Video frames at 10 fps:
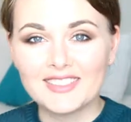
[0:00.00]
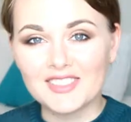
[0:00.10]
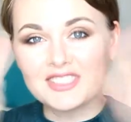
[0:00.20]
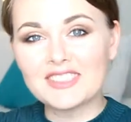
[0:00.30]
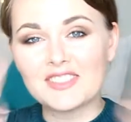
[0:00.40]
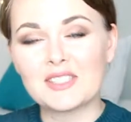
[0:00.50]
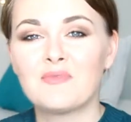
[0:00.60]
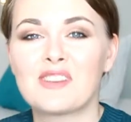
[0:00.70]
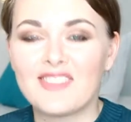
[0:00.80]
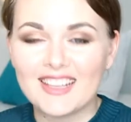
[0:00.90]
Девчонки,
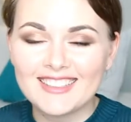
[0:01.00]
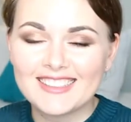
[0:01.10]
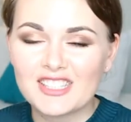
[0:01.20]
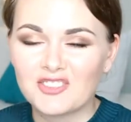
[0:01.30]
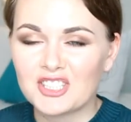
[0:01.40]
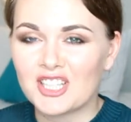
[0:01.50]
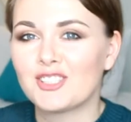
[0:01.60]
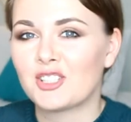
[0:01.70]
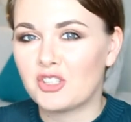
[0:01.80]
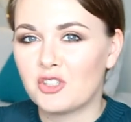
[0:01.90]
всем привет! Сегодня
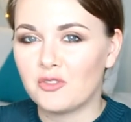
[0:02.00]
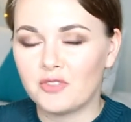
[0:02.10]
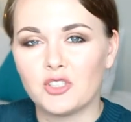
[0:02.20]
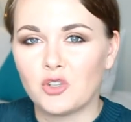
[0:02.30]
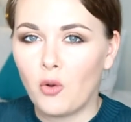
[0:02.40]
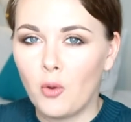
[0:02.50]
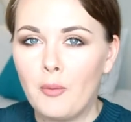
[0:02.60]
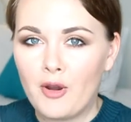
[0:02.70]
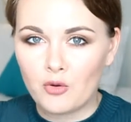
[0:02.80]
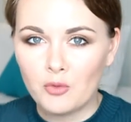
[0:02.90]
очередное видео о
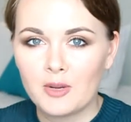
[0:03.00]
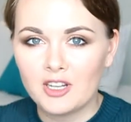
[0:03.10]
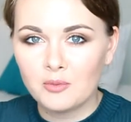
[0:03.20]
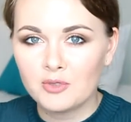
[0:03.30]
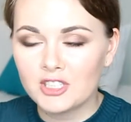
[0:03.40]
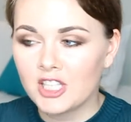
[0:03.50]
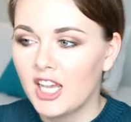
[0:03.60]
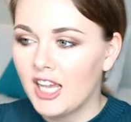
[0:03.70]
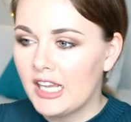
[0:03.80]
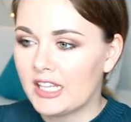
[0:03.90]
покупках будет.
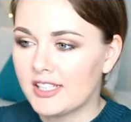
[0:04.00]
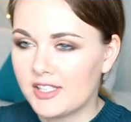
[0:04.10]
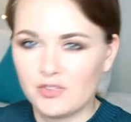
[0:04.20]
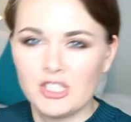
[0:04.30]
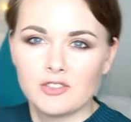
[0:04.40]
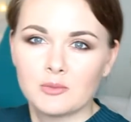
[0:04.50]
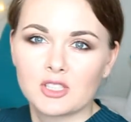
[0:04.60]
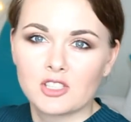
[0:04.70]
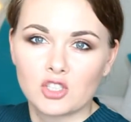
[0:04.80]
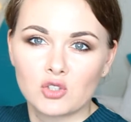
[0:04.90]
И сегодня я вам
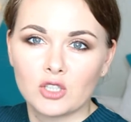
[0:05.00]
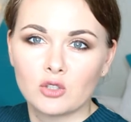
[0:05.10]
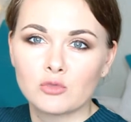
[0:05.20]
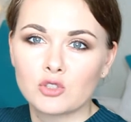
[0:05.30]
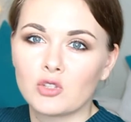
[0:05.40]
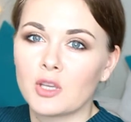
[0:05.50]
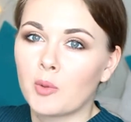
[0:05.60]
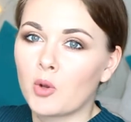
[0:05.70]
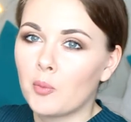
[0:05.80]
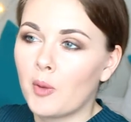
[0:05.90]
расскажу о том, что я
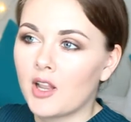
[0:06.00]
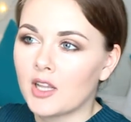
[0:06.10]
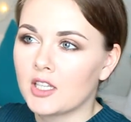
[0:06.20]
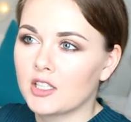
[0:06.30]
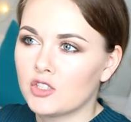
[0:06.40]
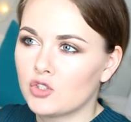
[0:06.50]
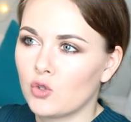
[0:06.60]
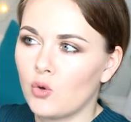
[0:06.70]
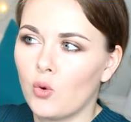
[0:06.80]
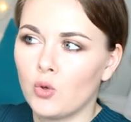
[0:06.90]
покупала
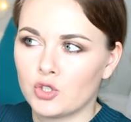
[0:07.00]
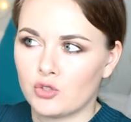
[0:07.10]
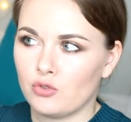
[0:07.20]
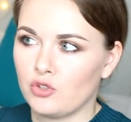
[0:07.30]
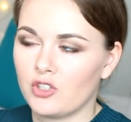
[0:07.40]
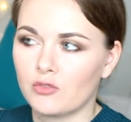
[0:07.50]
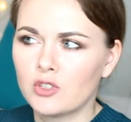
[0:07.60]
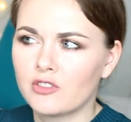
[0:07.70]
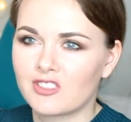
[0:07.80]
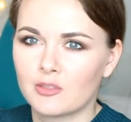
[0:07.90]
еще очень-очень
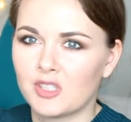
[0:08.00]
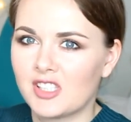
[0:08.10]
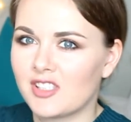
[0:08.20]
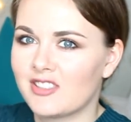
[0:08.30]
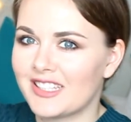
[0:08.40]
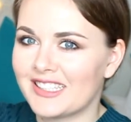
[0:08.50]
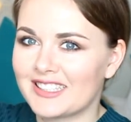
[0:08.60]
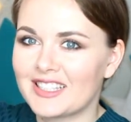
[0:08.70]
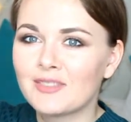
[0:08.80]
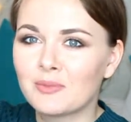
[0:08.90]
давно, наверное, месяца три
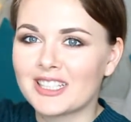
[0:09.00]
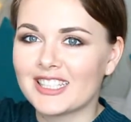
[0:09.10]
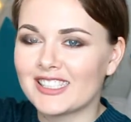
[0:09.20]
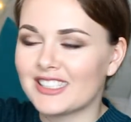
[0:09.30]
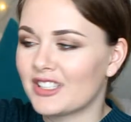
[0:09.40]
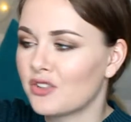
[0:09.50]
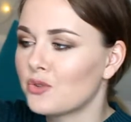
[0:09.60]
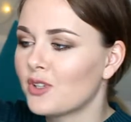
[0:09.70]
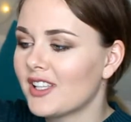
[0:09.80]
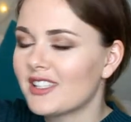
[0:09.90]
назад в магазине
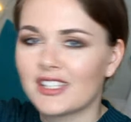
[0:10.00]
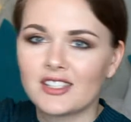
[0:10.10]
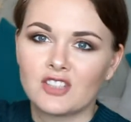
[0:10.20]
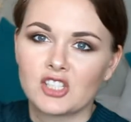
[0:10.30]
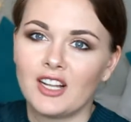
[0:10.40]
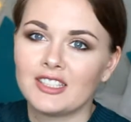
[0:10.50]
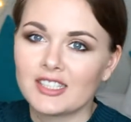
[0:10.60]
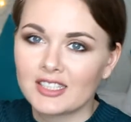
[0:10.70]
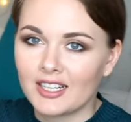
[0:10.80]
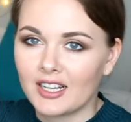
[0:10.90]
Douglas. Я совершала
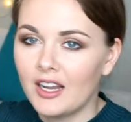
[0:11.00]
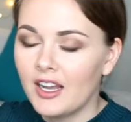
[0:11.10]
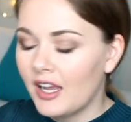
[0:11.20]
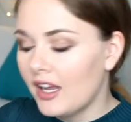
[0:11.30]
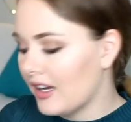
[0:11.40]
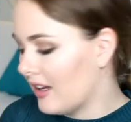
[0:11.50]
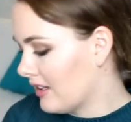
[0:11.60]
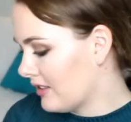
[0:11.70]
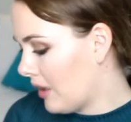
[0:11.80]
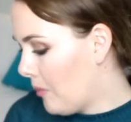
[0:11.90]
несколько
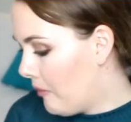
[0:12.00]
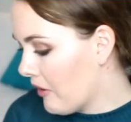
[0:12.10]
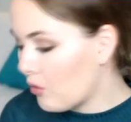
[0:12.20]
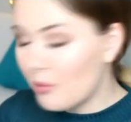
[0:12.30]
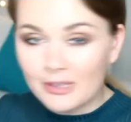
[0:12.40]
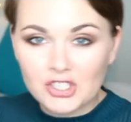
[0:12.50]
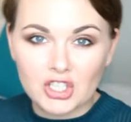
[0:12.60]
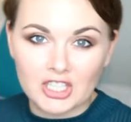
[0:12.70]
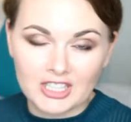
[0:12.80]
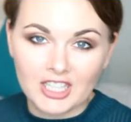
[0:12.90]
э, там
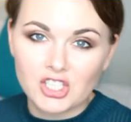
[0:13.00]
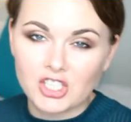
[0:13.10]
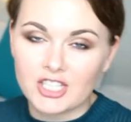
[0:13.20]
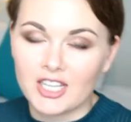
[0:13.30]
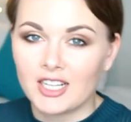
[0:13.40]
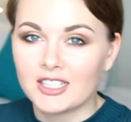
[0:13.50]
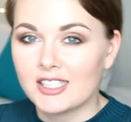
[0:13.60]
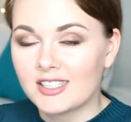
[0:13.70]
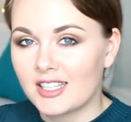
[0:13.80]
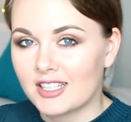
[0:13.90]
покупочек, а также я
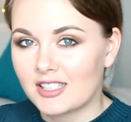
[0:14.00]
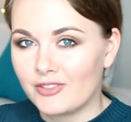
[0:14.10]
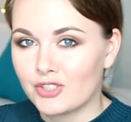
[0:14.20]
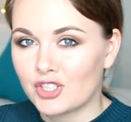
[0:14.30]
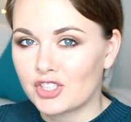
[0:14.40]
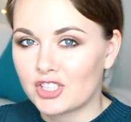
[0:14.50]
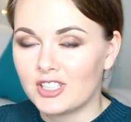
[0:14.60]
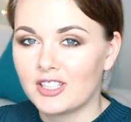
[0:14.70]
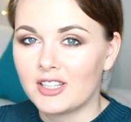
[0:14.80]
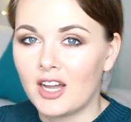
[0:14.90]
несколько
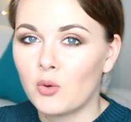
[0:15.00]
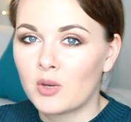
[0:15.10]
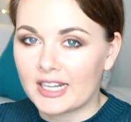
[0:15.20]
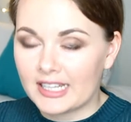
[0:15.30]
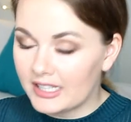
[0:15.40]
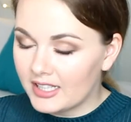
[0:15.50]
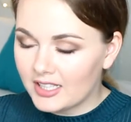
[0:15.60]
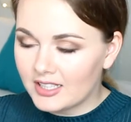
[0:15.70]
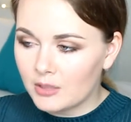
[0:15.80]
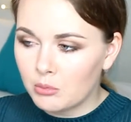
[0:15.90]
совершила на Украине,
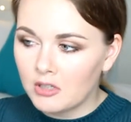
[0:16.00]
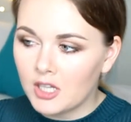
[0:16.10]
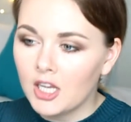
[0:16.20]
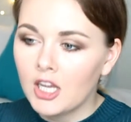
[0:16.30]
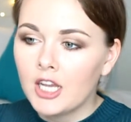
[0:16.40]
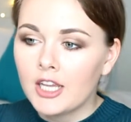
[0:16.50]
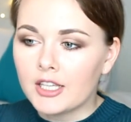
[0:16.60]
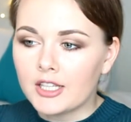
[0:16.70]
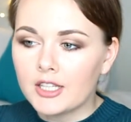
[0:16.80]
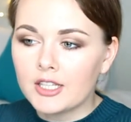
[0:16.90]
когда была,
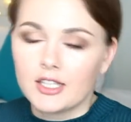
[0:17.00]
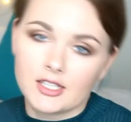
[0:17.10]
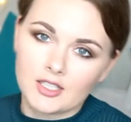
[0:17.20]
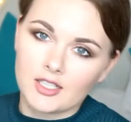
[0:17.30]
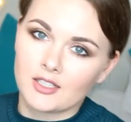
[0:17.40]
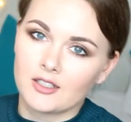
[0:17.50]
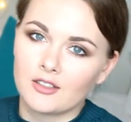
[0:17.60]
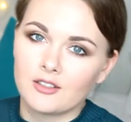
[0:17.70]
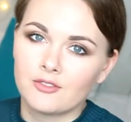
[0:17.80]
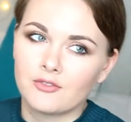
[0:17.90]
и
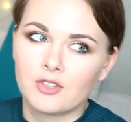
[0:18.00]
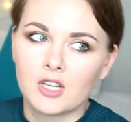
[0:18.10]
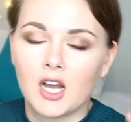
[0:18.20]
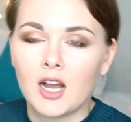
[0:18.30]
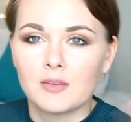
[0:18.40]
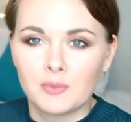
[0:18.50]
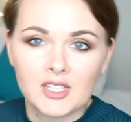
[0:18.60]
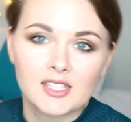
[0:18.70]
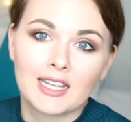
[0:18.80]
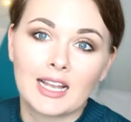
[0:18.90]
несколько в
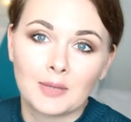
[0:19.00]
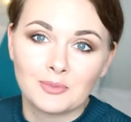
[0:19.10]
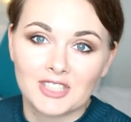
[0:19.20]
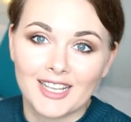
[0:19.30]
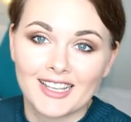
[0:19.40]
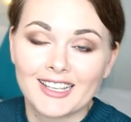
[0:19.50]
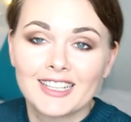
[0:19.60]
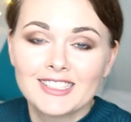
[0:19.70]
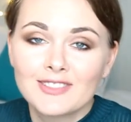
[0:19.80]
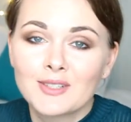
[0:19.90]
местной аптеке.
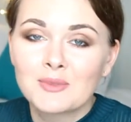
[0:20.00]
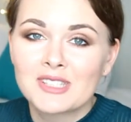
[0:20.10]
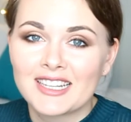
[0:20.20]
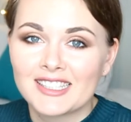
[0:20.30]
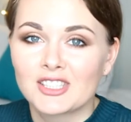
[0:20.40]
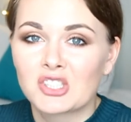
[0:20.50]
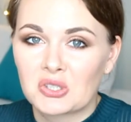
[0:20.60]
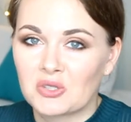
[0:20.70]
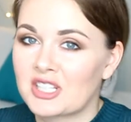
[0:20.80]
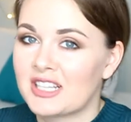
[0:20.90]
Если вам интересно,
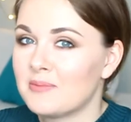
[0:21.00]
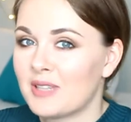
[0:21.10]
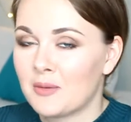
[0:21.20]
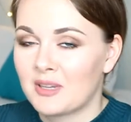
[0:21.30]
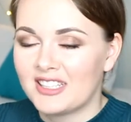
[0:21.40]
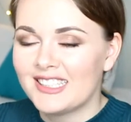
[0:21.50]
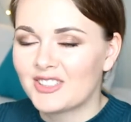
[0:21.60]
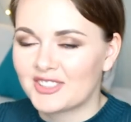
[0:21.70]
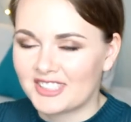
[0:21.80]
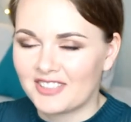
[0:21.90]
что же я приобрела,
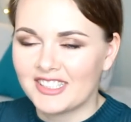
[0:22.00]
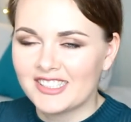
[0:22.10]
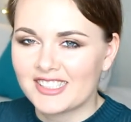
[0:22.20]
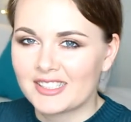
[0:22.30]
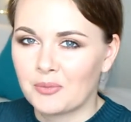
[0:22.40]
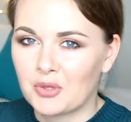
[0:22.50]
то оставайтесь со